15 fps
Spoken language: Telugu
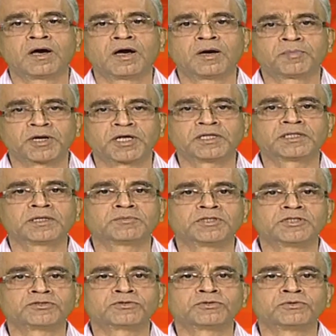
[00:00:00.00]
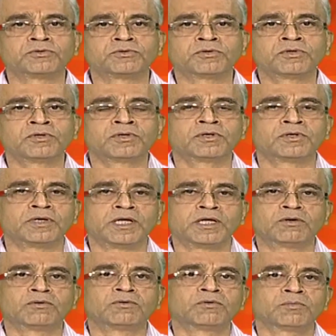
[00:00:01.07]
ఆ ప్రయత్నం చేస్తూ
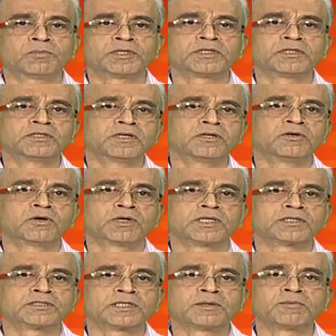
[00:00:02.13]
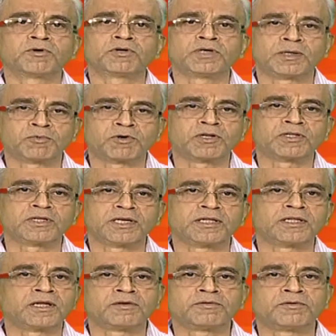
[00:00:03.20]
నేను పతంజలి యోగ దర్శనంలో ఏమున్నది అనే
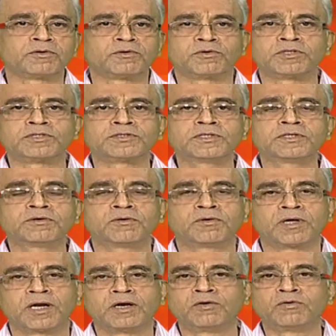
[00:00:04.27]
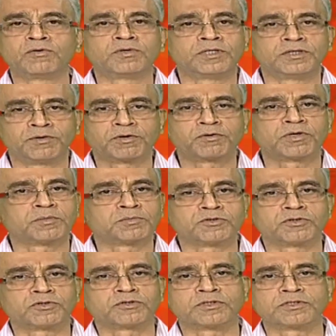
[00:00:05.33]
దాని గురించి ఒక రెండు ఇదివరకు
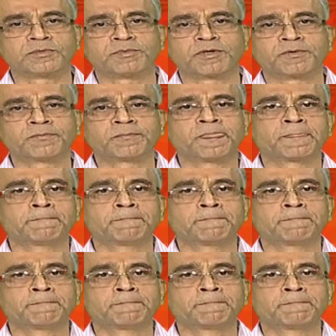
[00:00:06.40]
ఎపిసోడ్స్లో చెప్పాను